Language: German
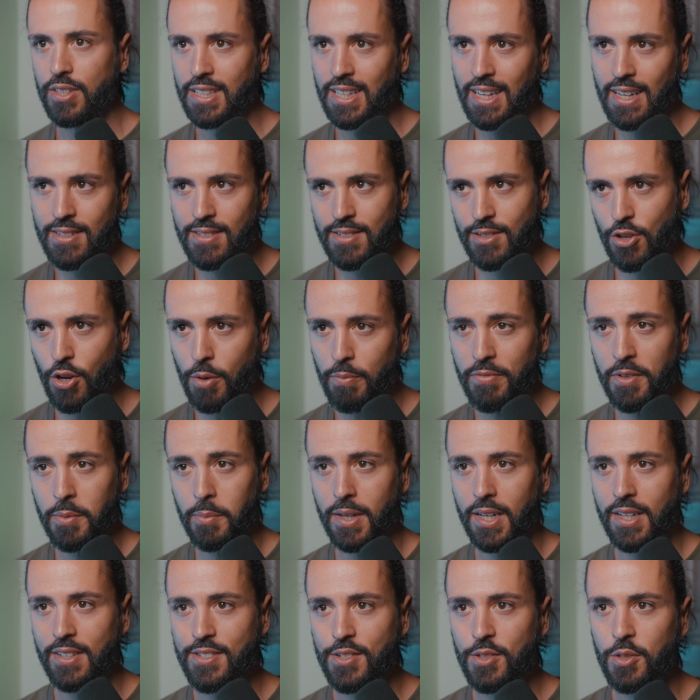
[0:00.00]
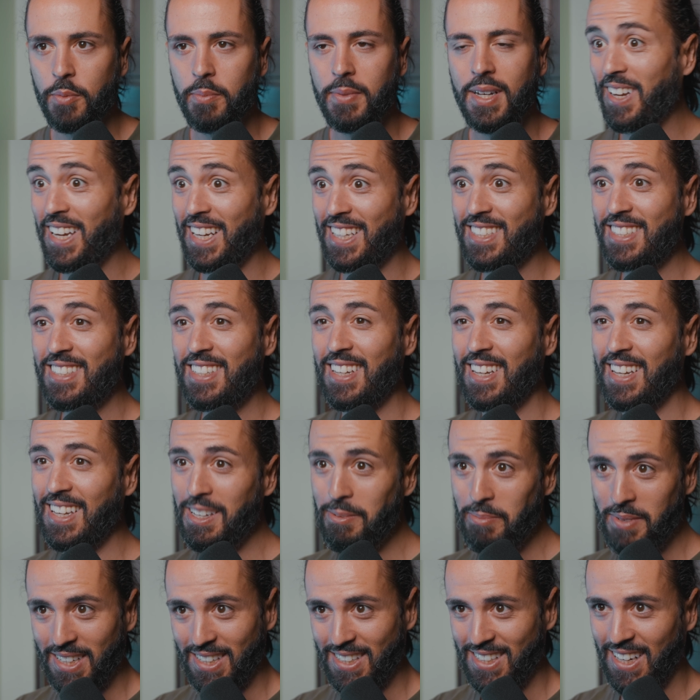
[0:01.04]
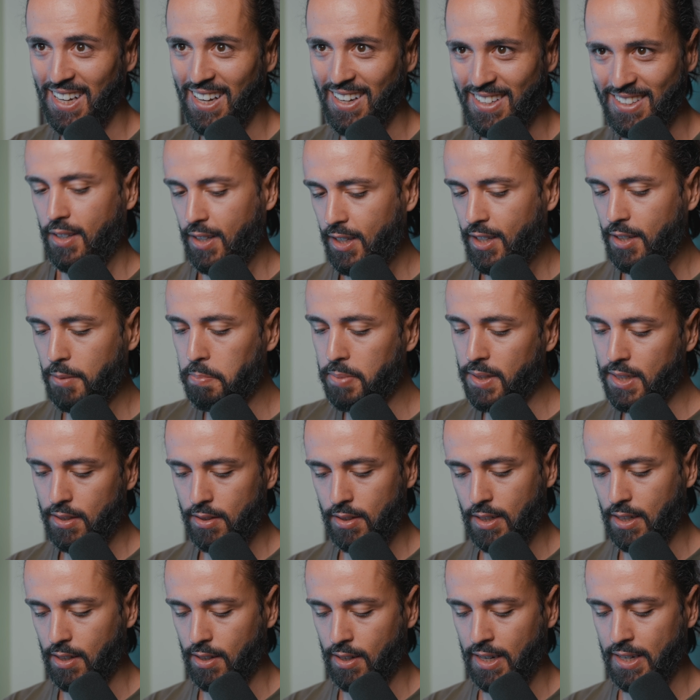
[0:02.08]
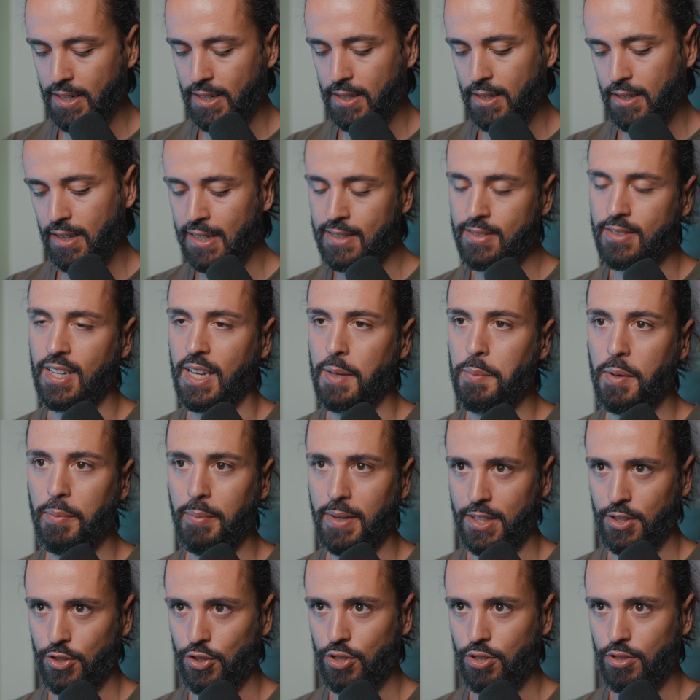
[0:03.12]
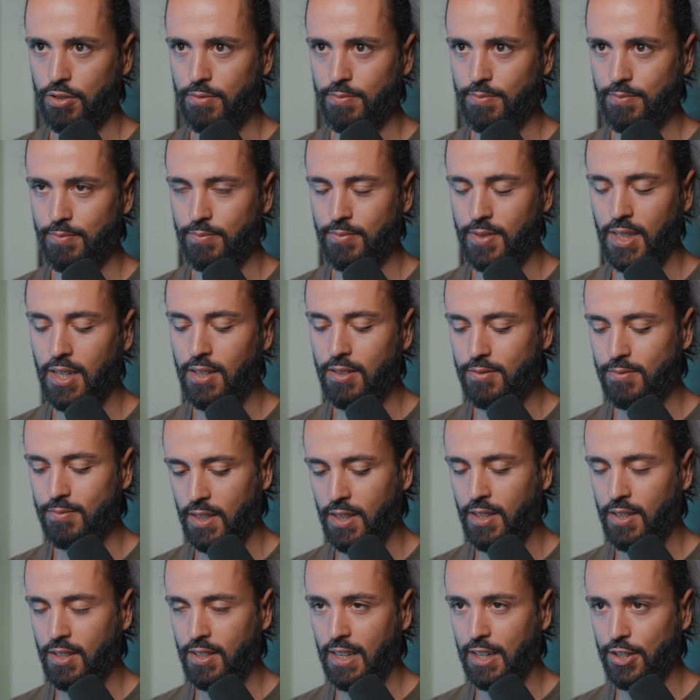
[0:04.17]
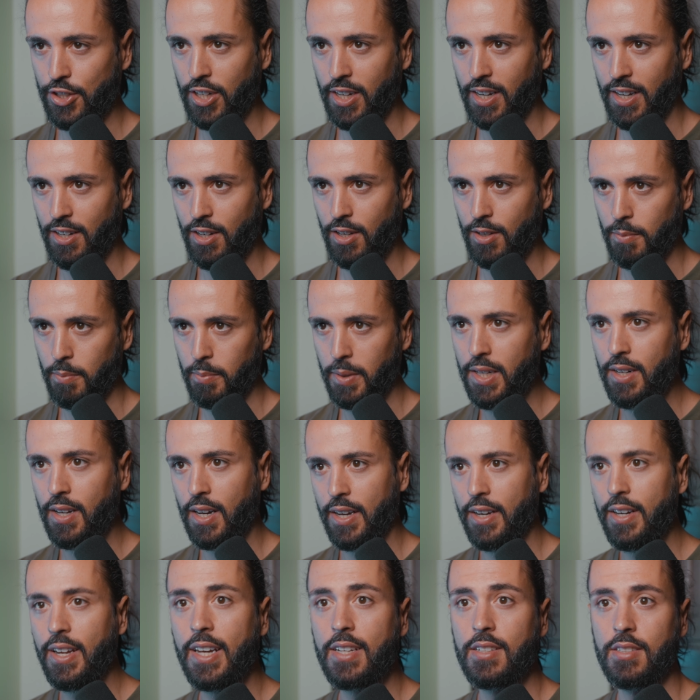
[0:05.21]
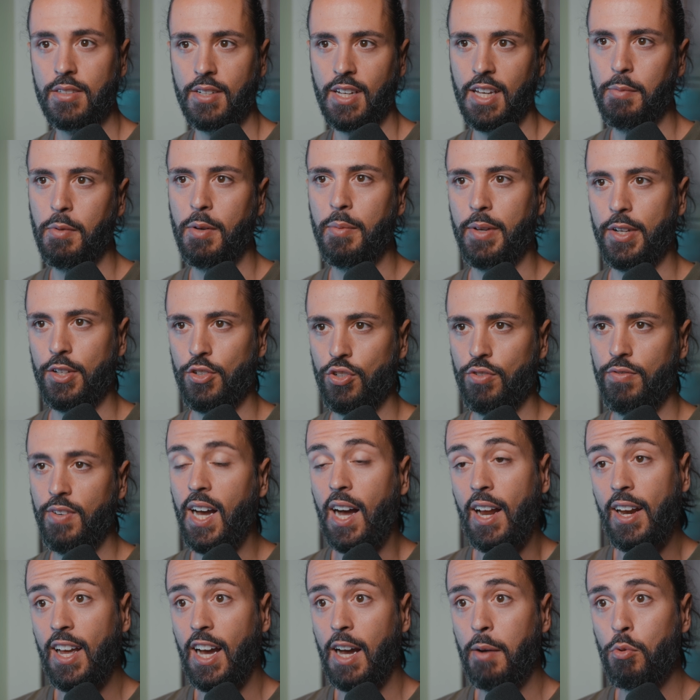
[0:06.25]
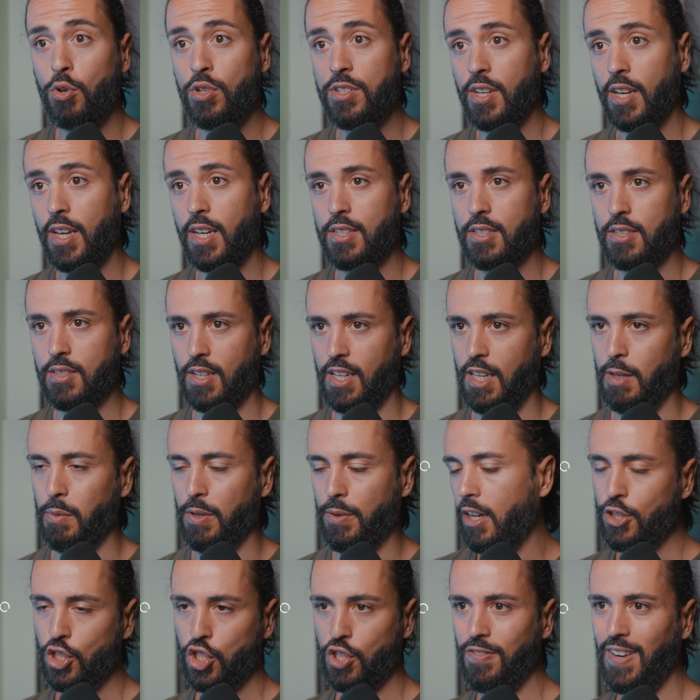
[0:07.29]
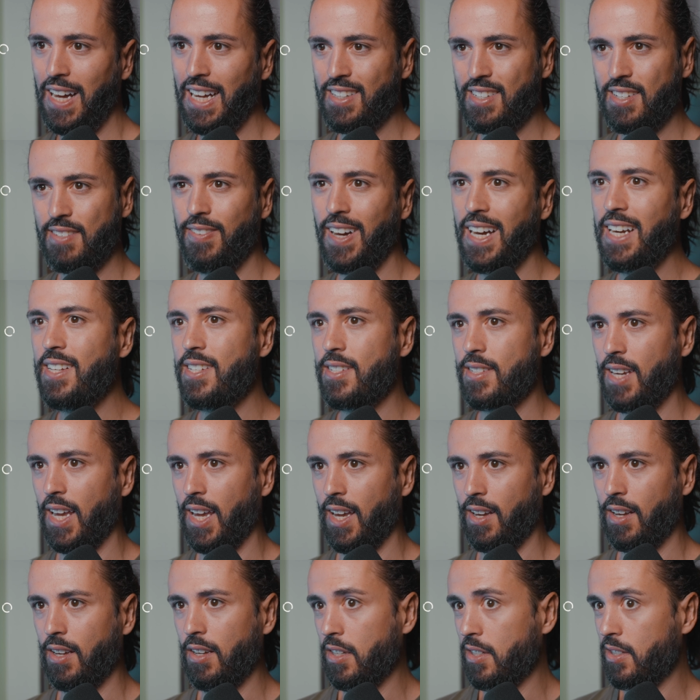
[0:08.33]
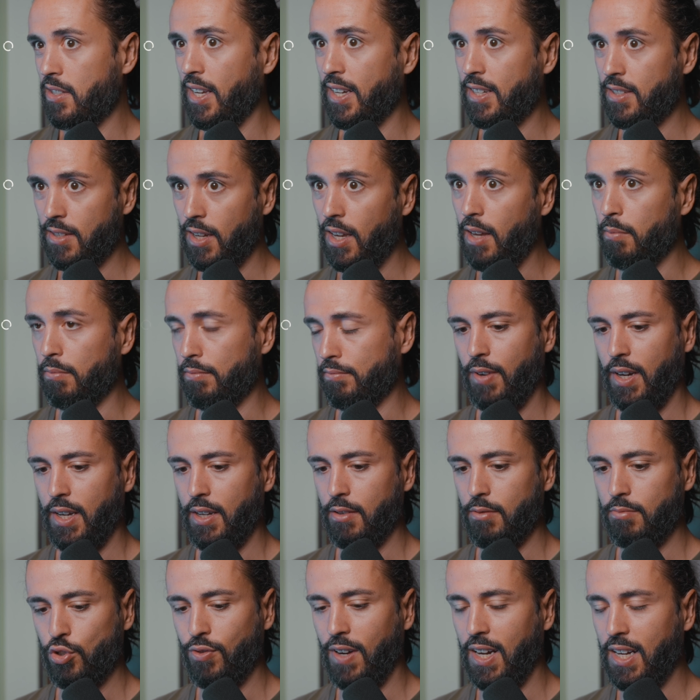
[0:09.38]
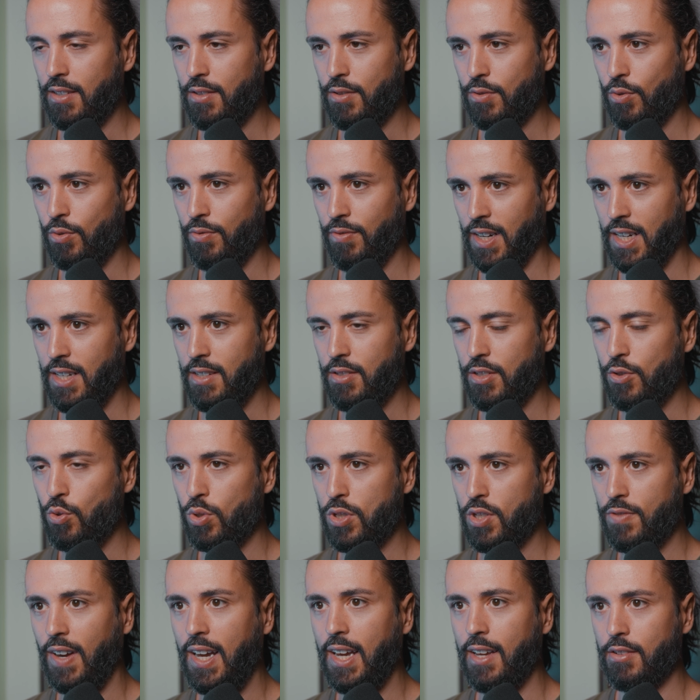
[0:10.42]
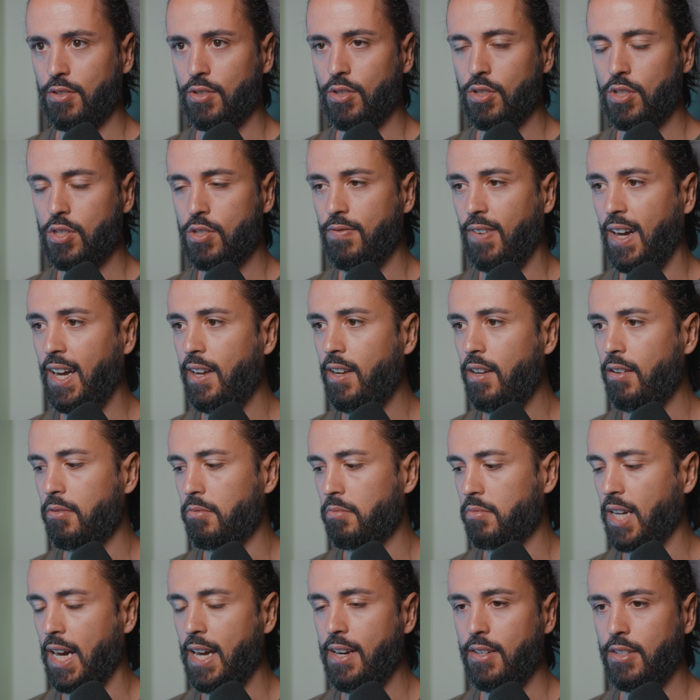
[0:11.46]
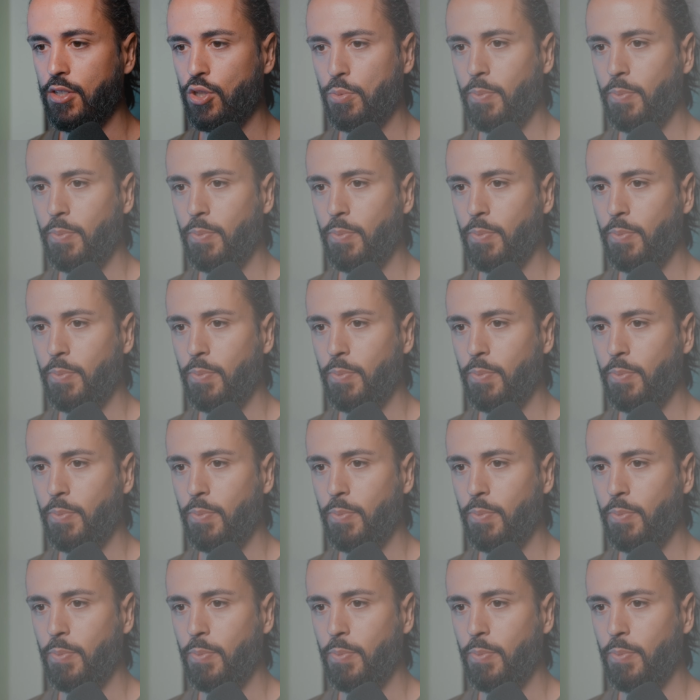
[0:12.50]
jetzt kommen wir mal zum extremen Teil. Ich bin ein extremer Mensch. Ja, ich, Jascha Renner, bin ein extremer Mensch. Wir alle haben unsere Extreme. Ein Schwarz-Weiß-Denken ist ein Extrem, weil Schwarz und Weiß sind nur zwei. sind zwei Teile des